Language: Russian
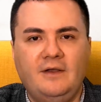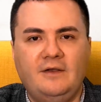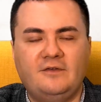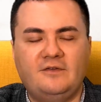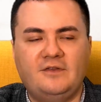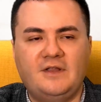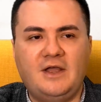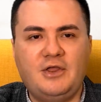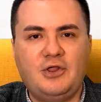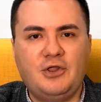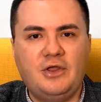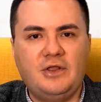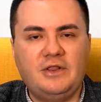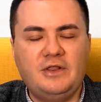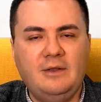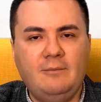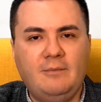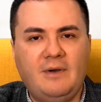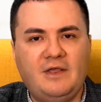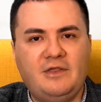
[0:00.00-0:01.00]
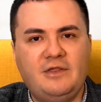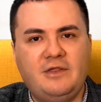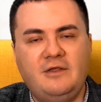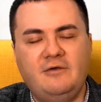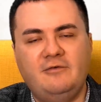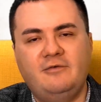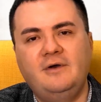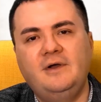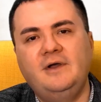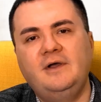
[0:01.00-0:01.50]
Значительный
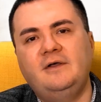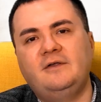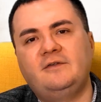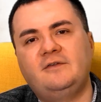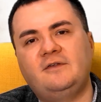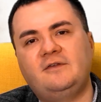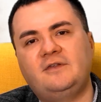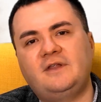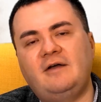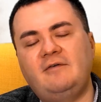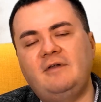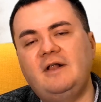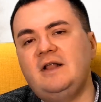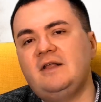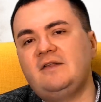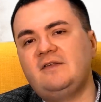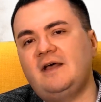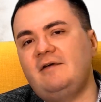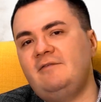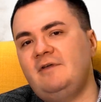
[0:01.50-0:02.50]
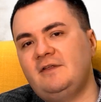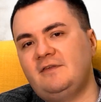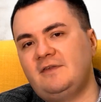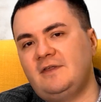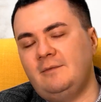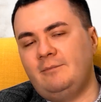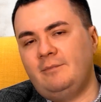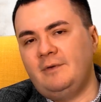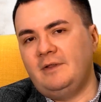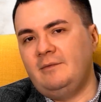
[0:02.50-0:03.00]
массив составляли
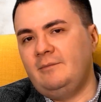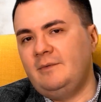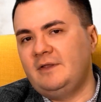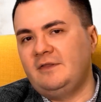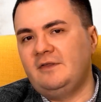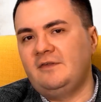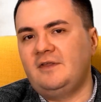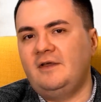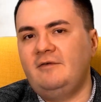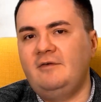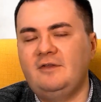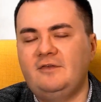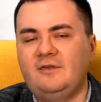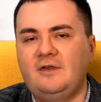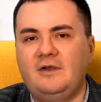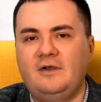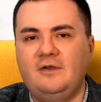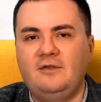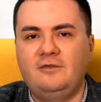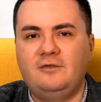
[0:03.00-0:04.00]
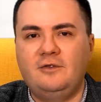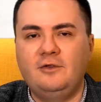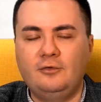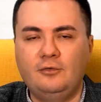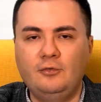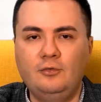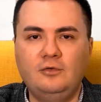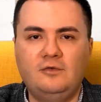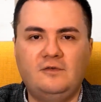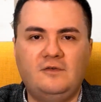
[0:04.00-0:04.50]
советские предметы, советская
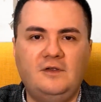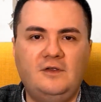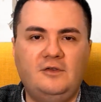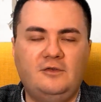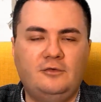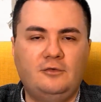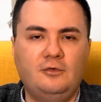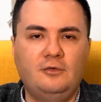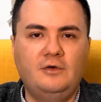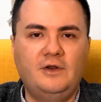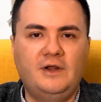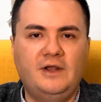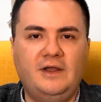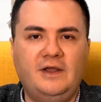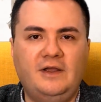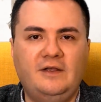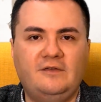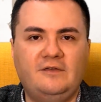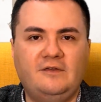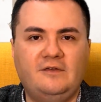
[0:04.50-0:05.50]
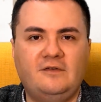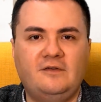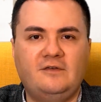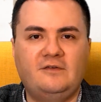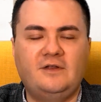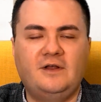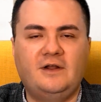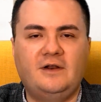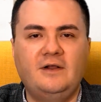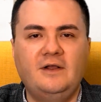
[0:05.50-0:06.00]
конституция, история
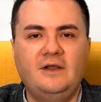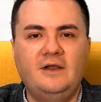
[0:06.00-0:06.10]
СССР